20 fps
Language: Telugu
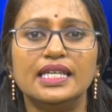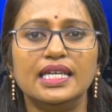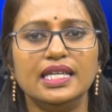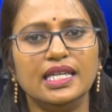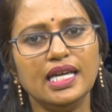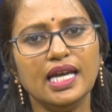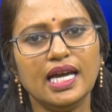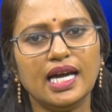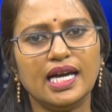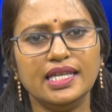
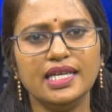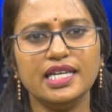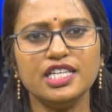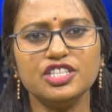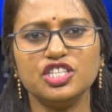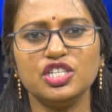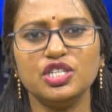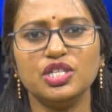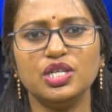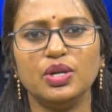ఇది అధిక
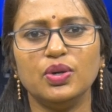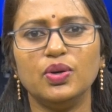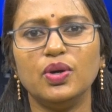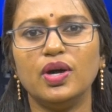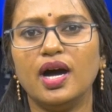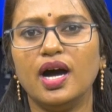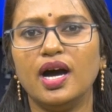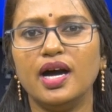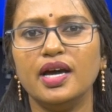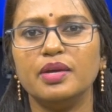సంఖ్యలో
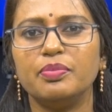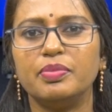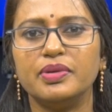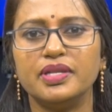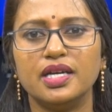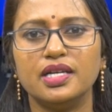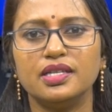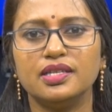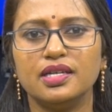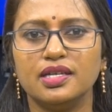ఆహార
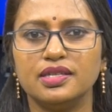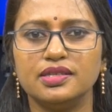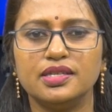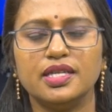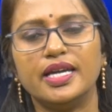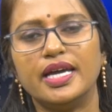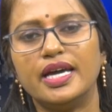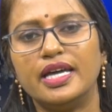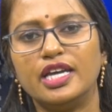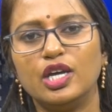పదార్థాల
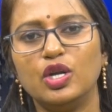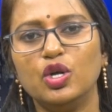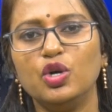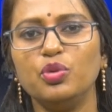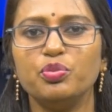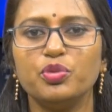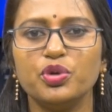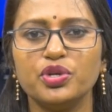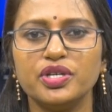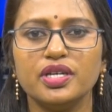తయారీలో
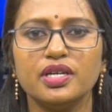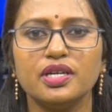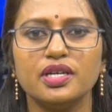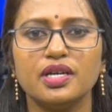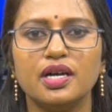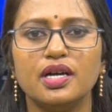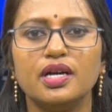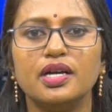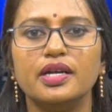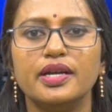
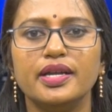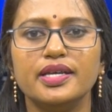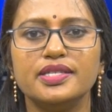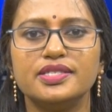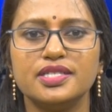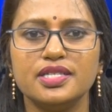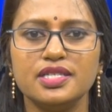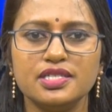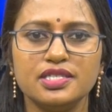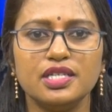ముఖ్యంగా
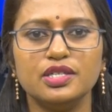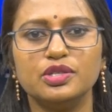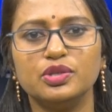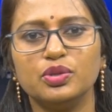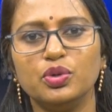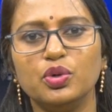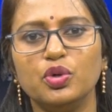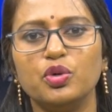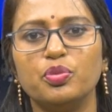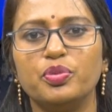
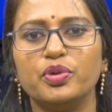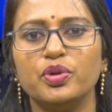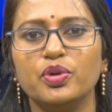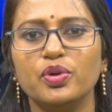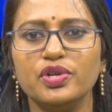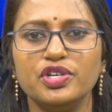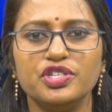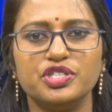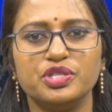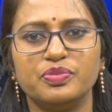డెజర్ట్స్లతో
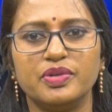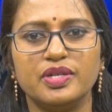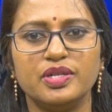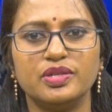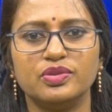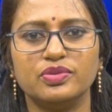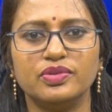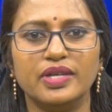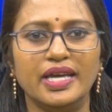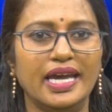
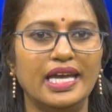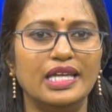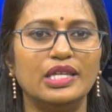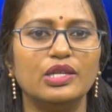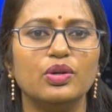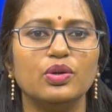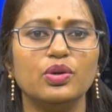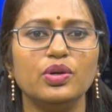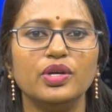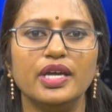ఉపయోగించబడుతుంది
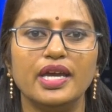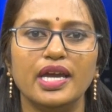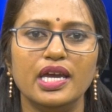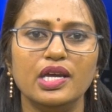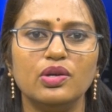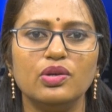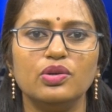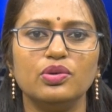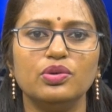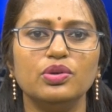ఇందులో
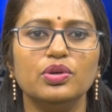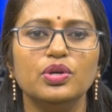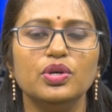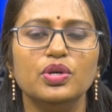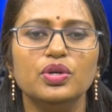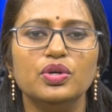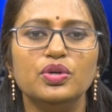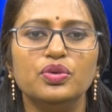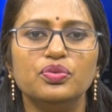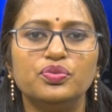కేకులు
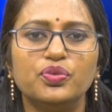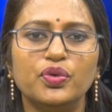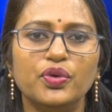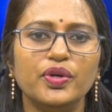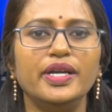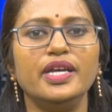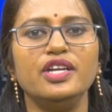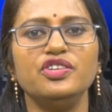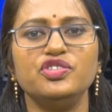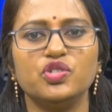
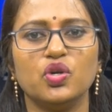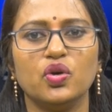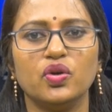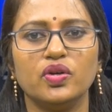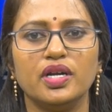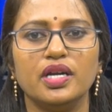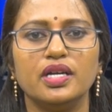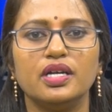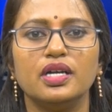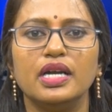ఫుడ్డింగ్
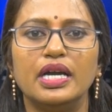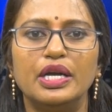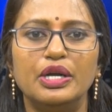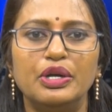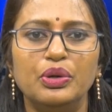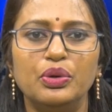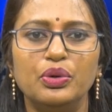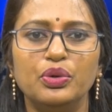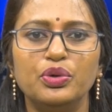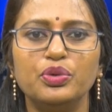చాక్లెట్
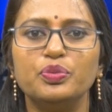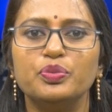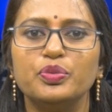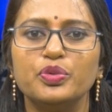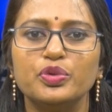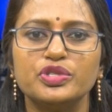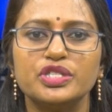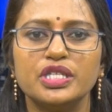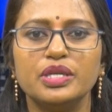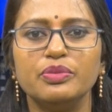లడ్డూలు
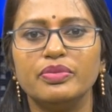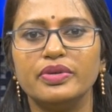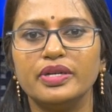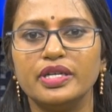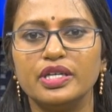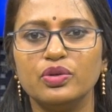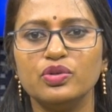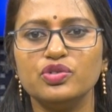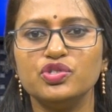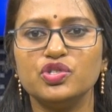మూసి
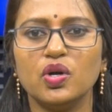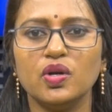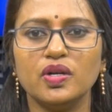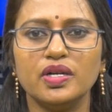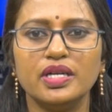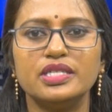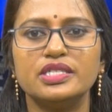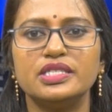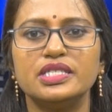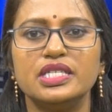మరియు
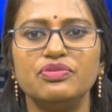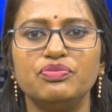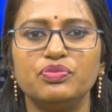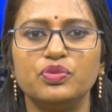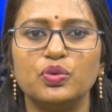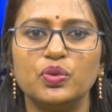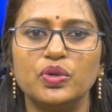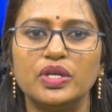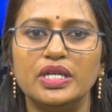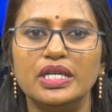చాక్లెట్ చీప్
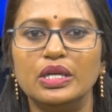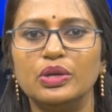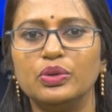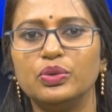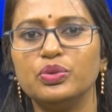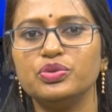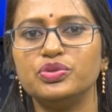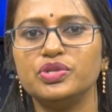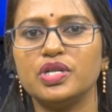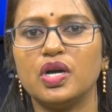
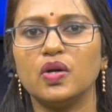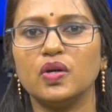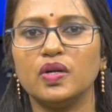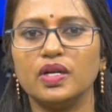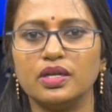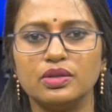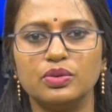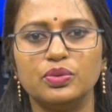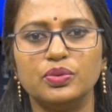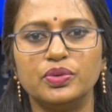కుక్కీలకు చాక్
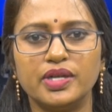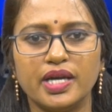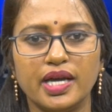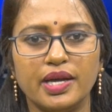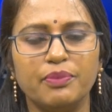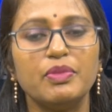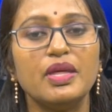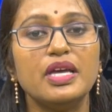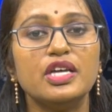ఉంటాయి